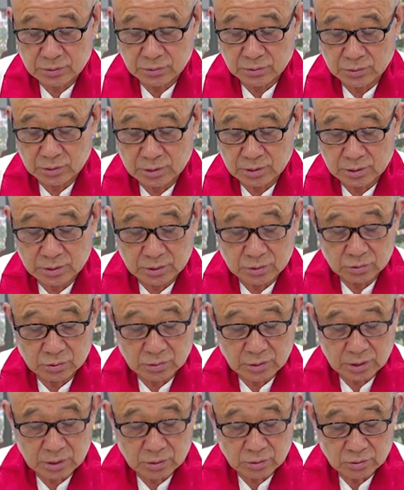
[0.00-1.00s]
용어를
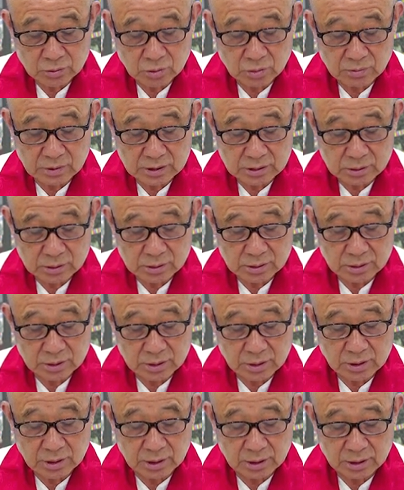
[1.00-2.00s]
영국의 토마스
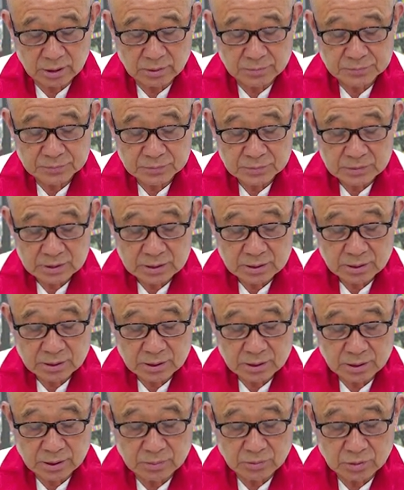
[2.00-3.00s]
영이
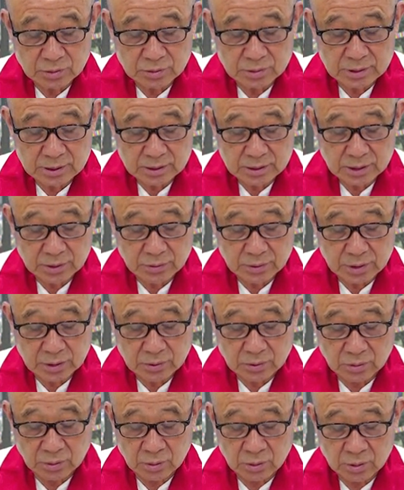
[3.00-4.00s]
처음으로 이제
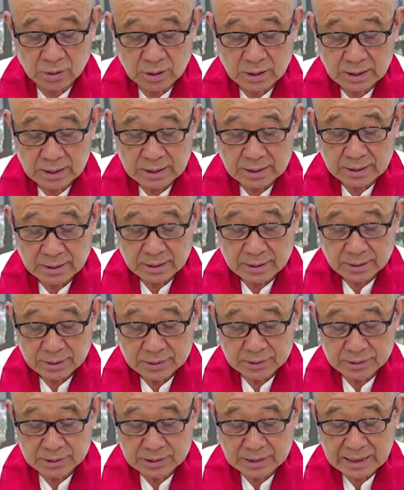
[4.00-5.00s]
사용했고
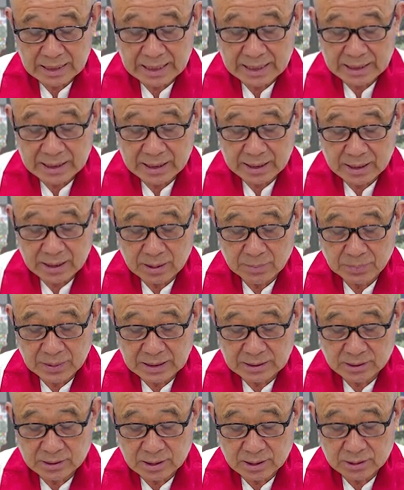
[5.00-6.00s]
그는 하나의
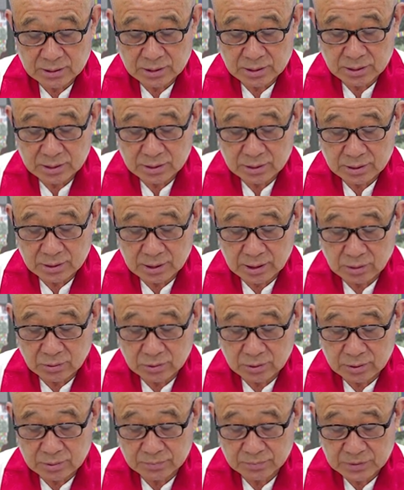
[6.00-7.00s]
발상지에서
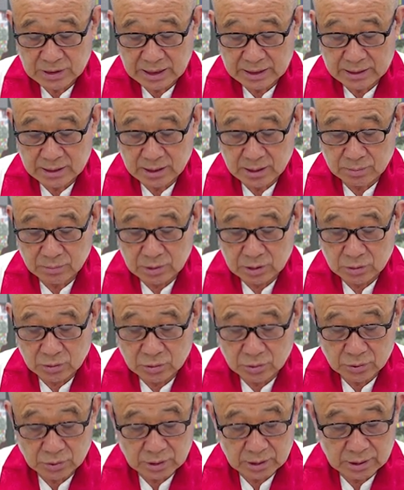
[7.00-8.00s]
나온 단일
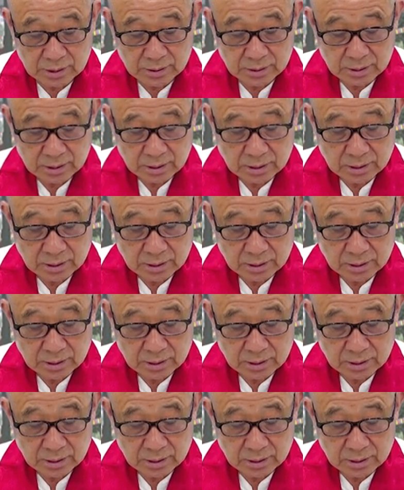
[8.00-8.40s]
민족이